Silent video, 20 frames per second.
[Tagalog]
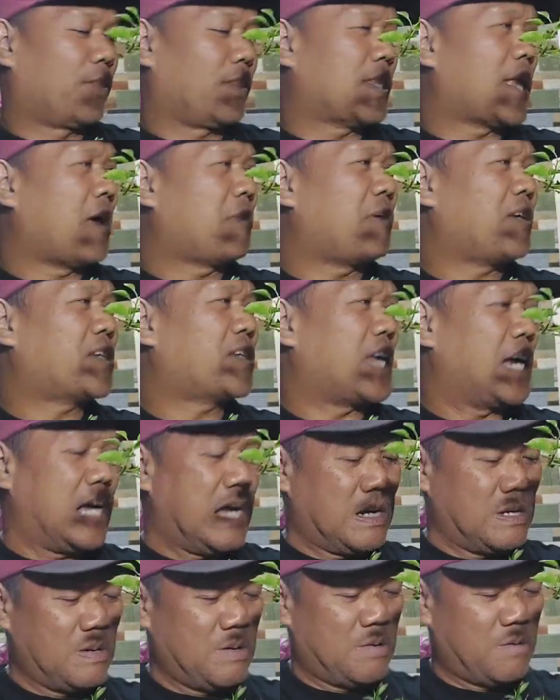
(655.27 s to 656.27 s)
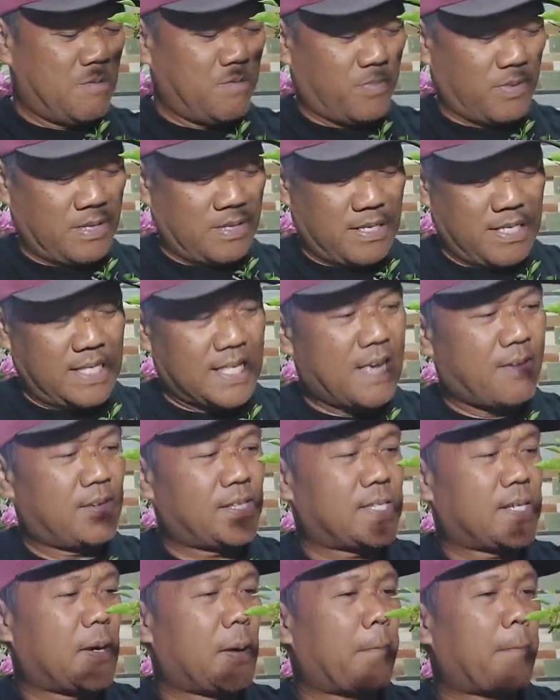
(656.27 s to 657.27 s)
Daming sanga, oh
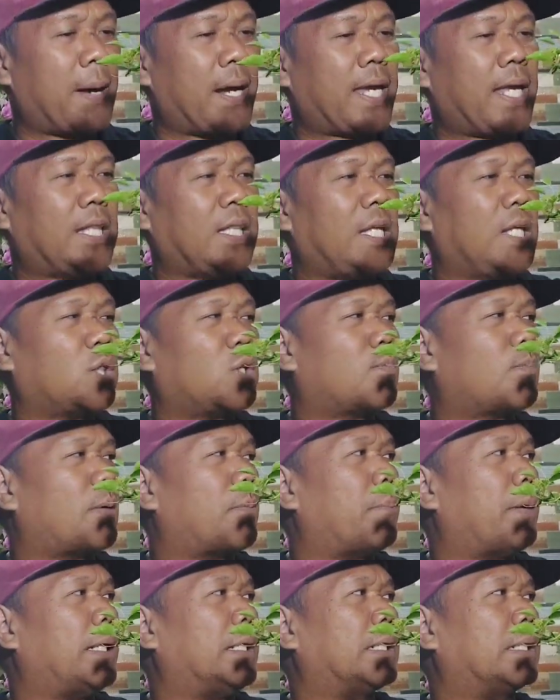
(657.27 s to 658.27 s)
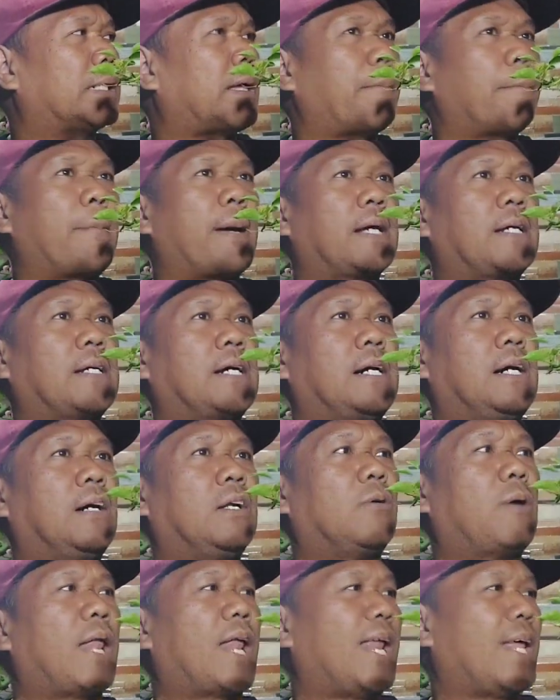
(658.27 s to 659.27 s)
daming sama. Pag hindi ito mabenta, pag uh,
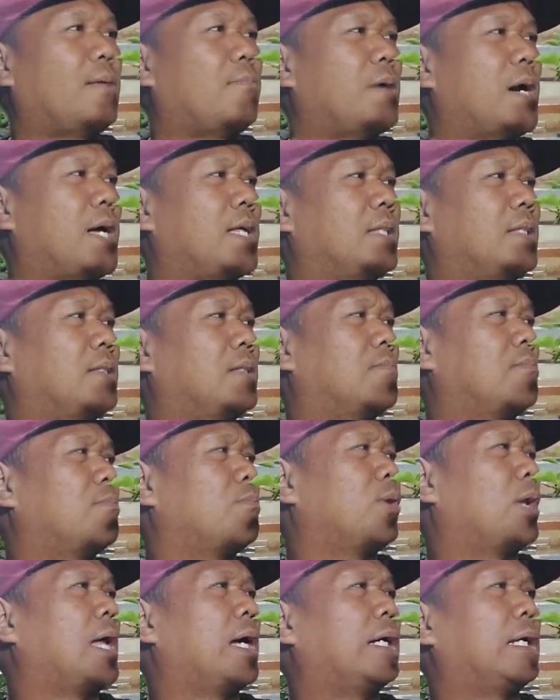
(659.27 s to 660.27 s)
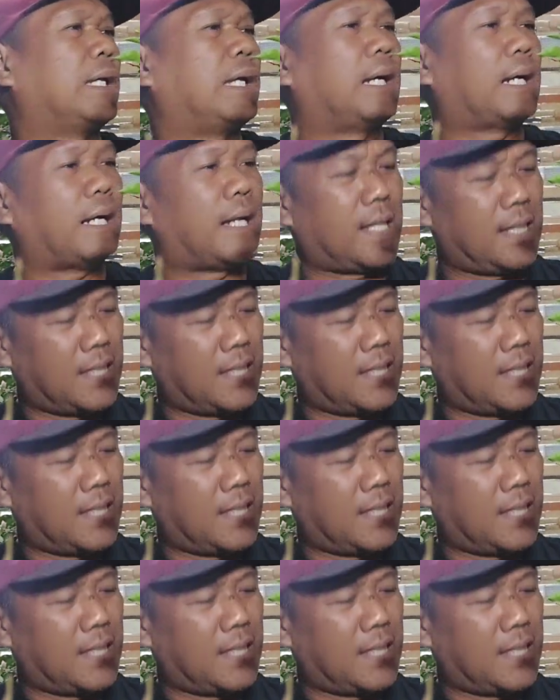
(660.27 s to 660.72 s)
wala yung mga bulak-bulak,